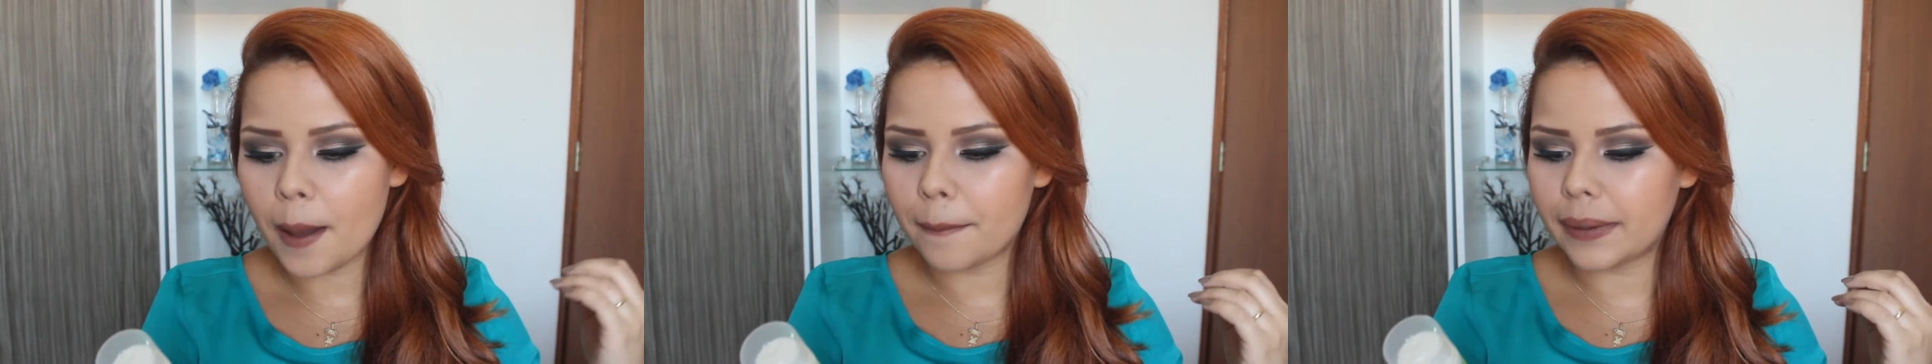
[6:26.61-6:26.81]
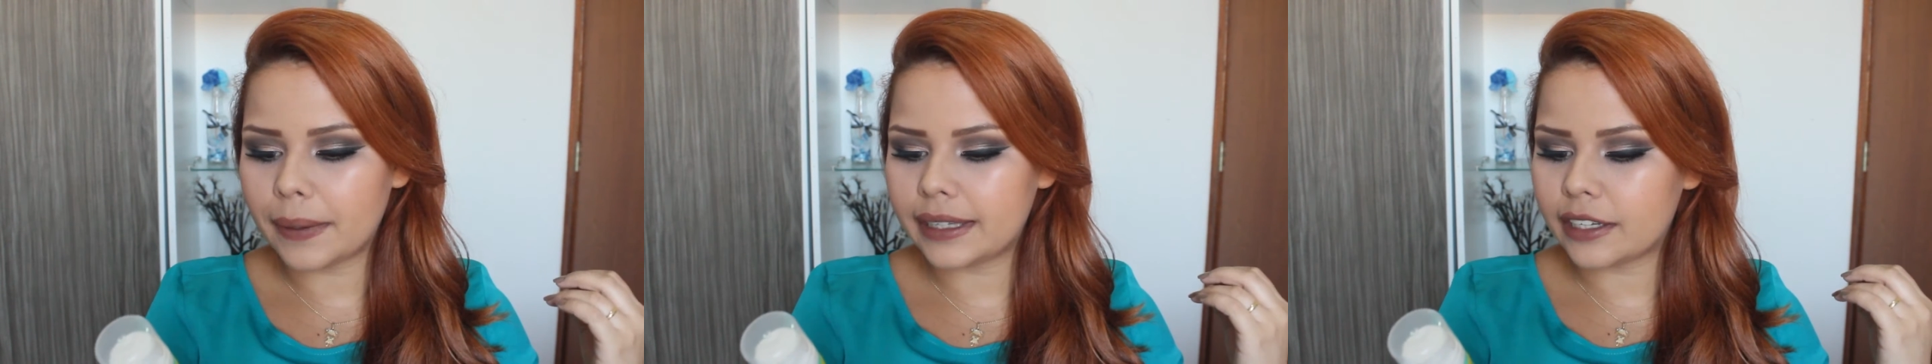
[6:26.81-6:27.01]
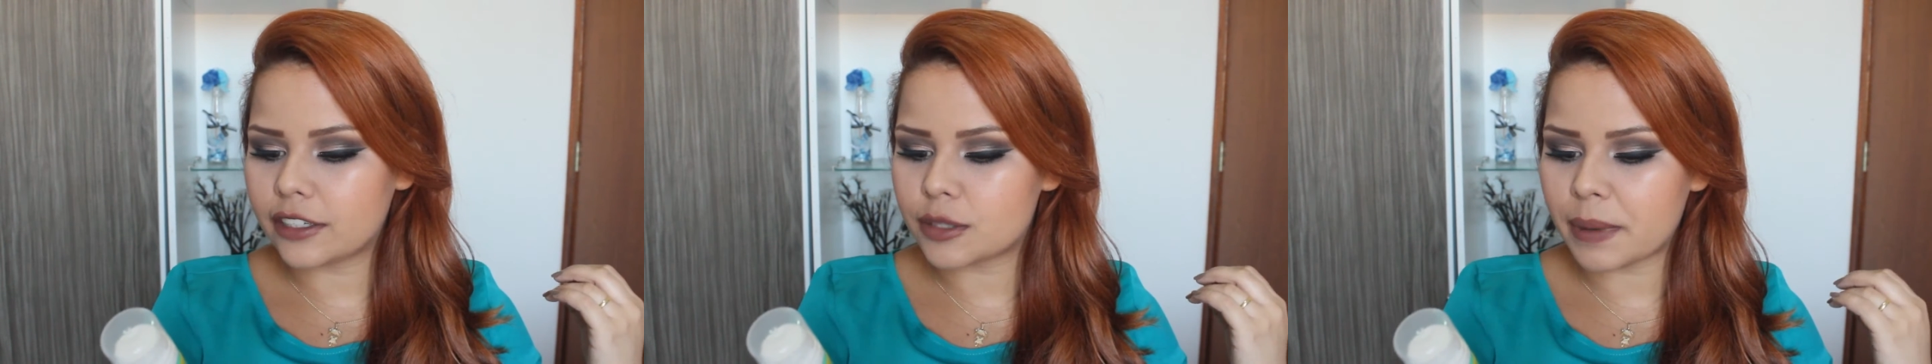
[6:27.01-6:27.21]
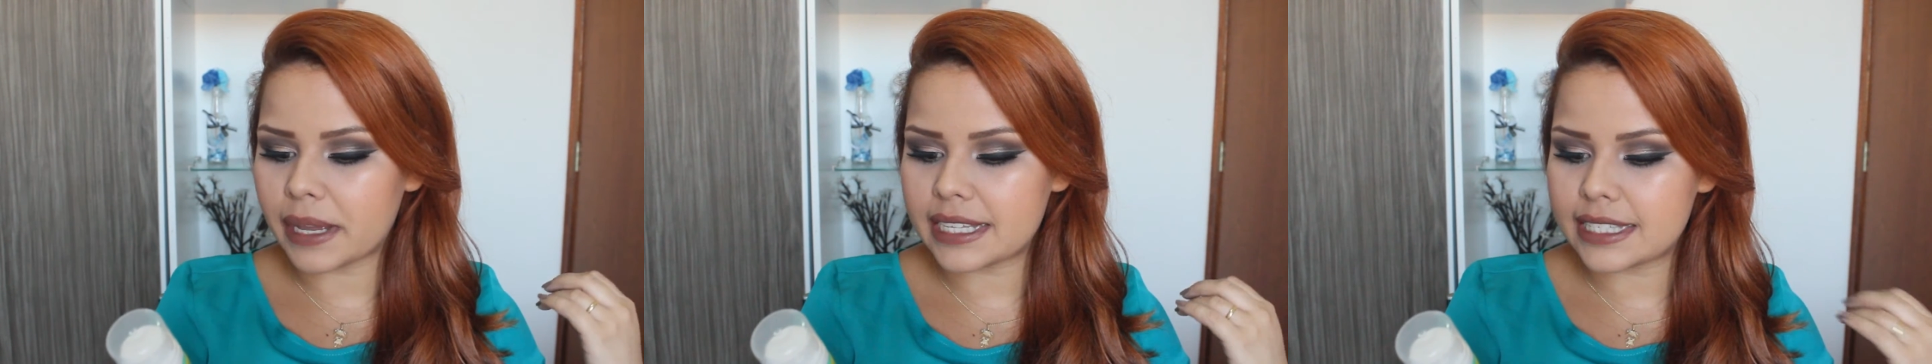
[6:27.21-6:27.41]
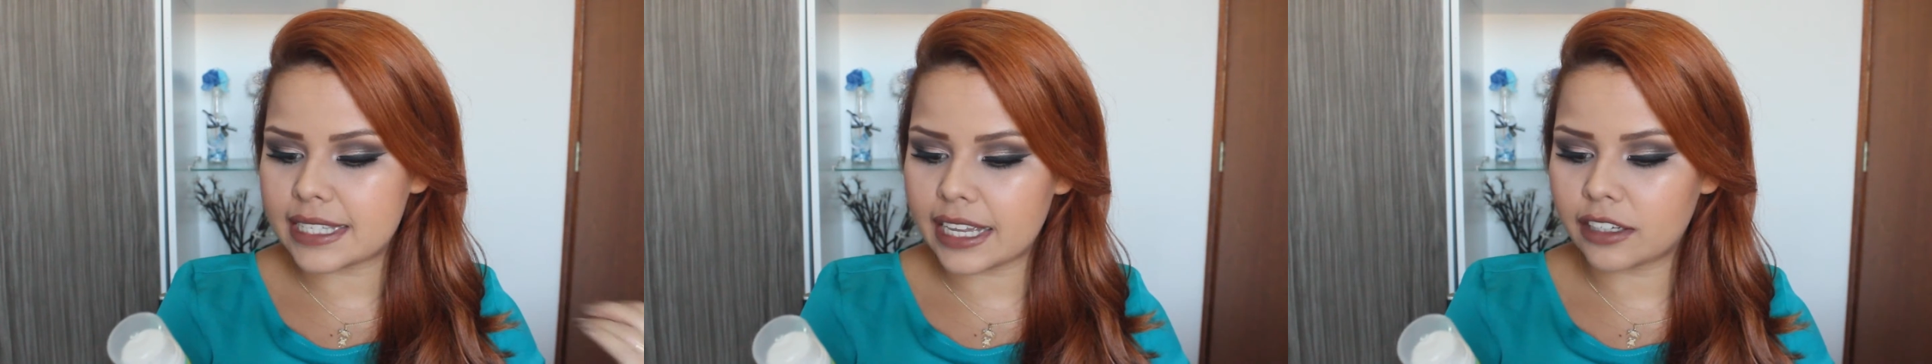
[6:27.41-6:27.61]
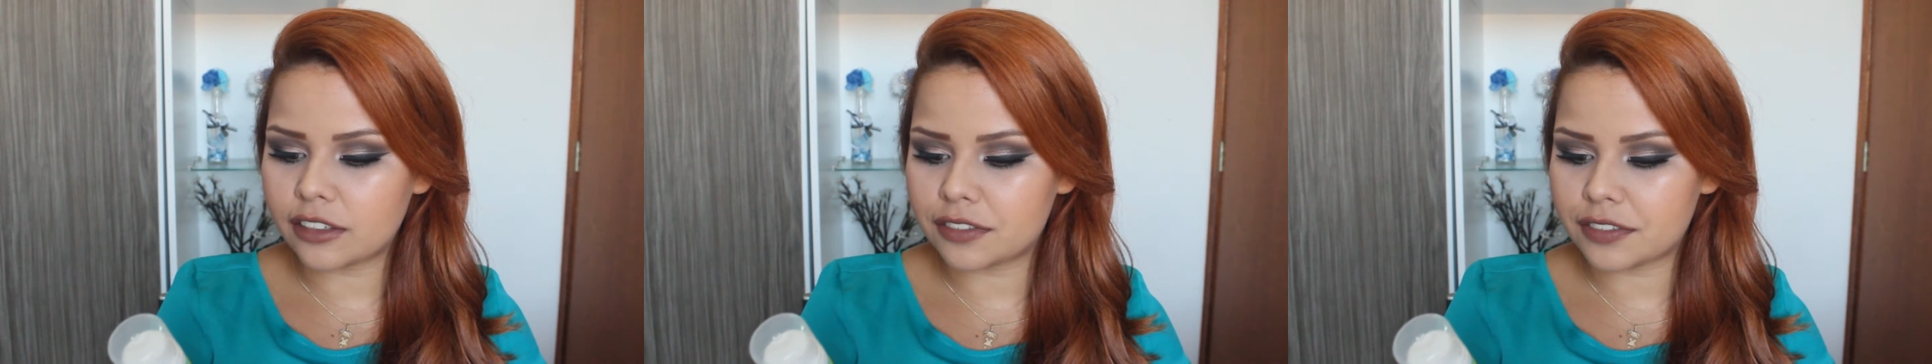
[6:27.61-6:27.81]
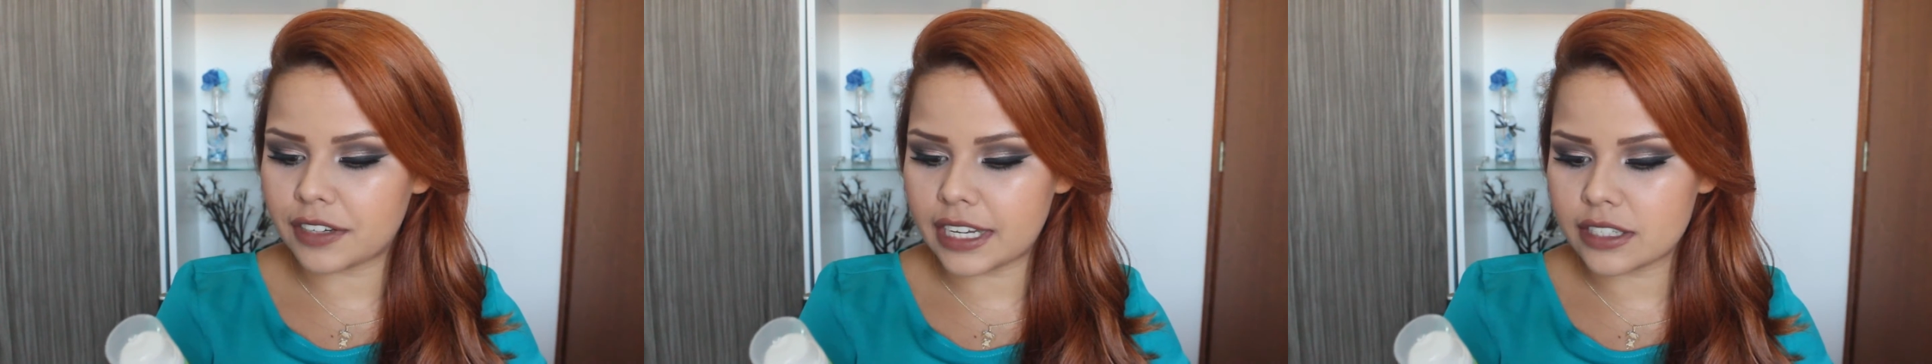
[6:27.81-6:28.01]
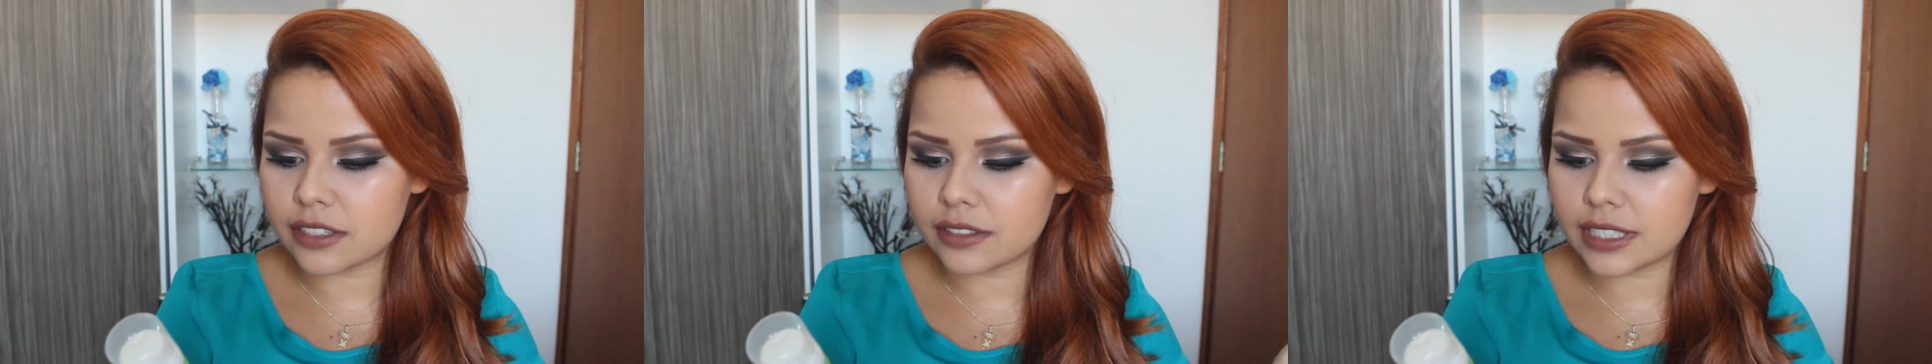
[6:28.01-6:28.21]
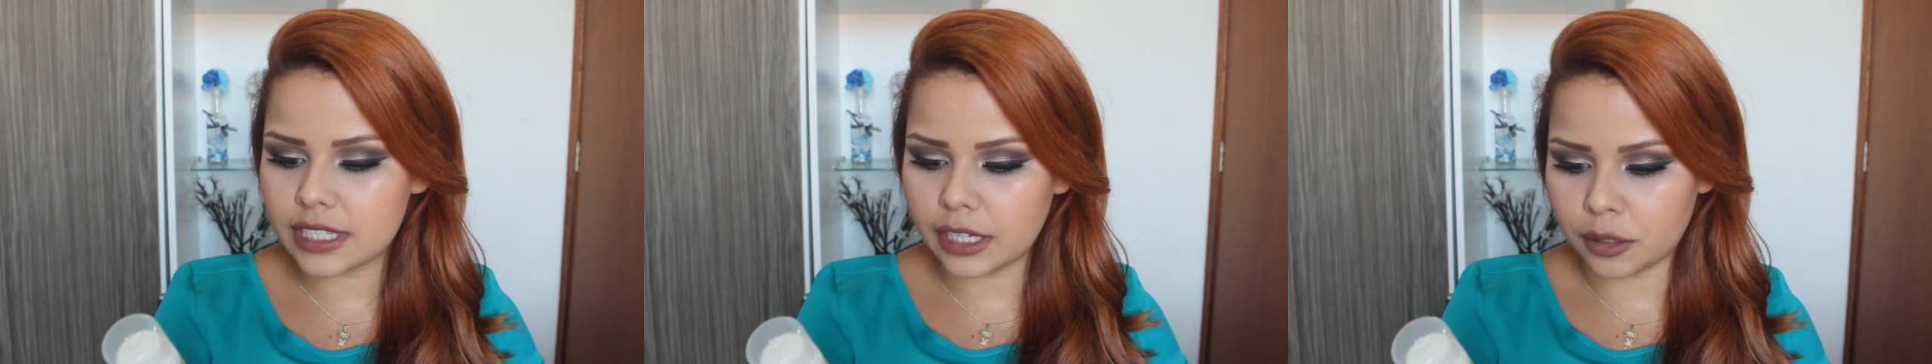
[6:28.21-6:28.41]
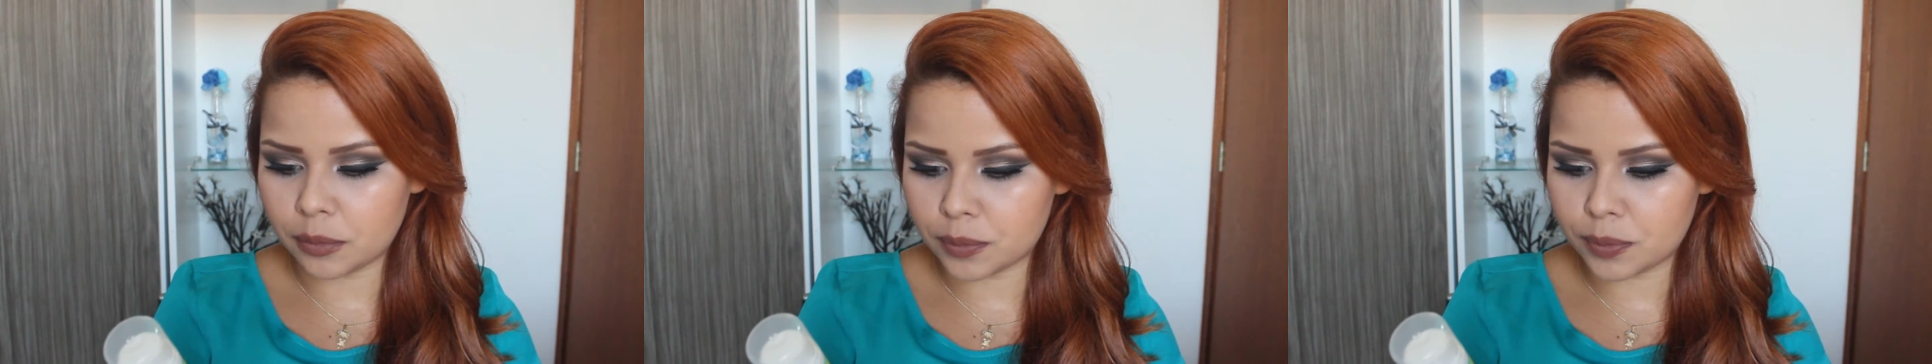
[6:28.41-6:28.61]
mantém os pés secos, frescos e
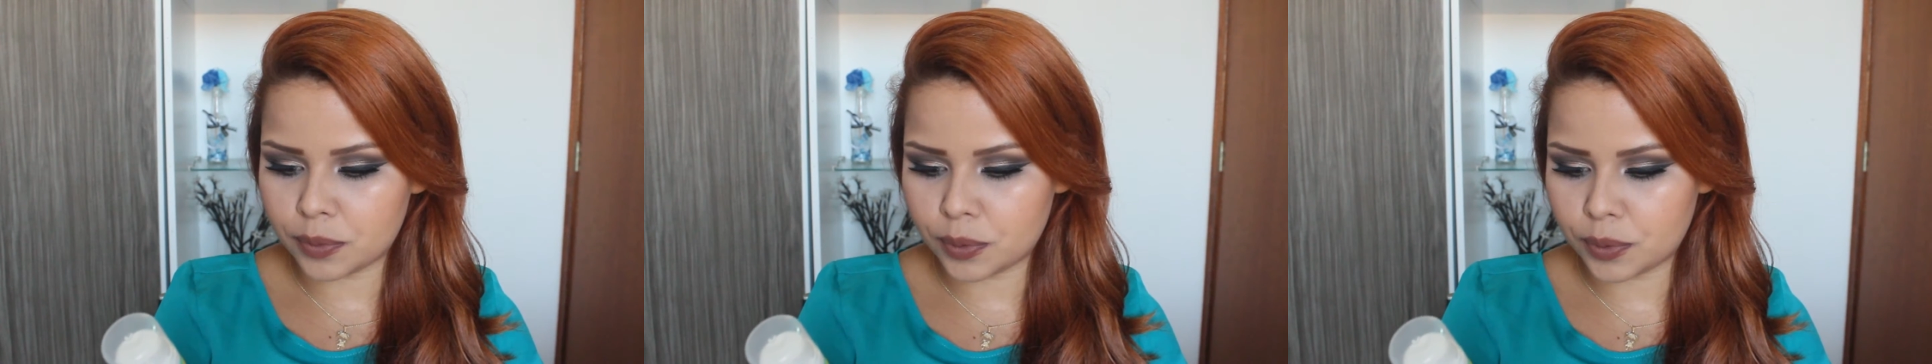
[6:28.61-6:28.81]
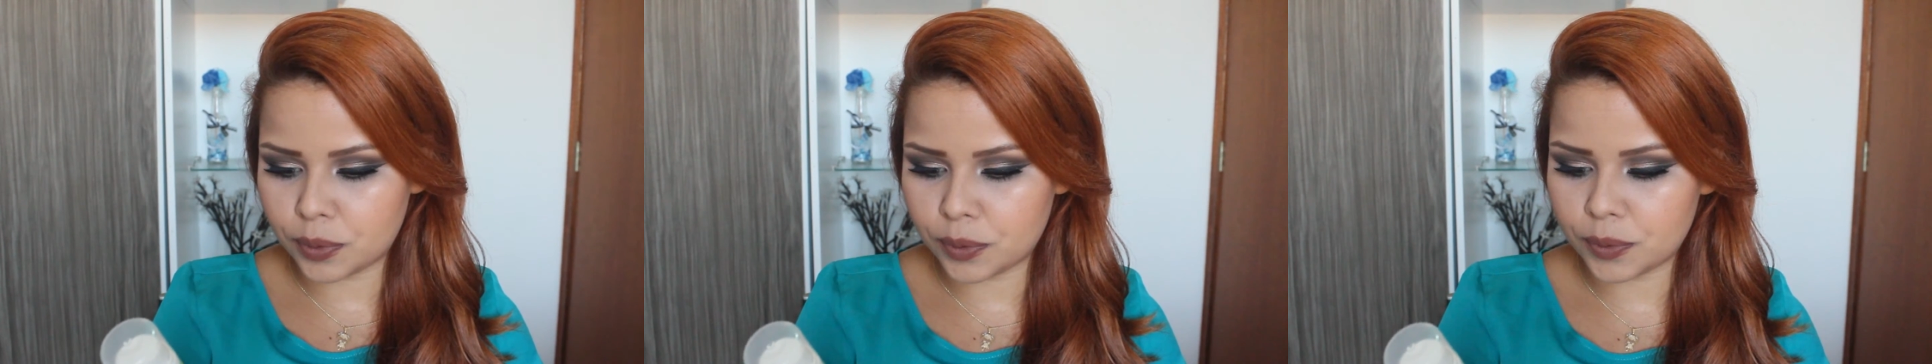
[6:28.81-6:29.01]
limpos.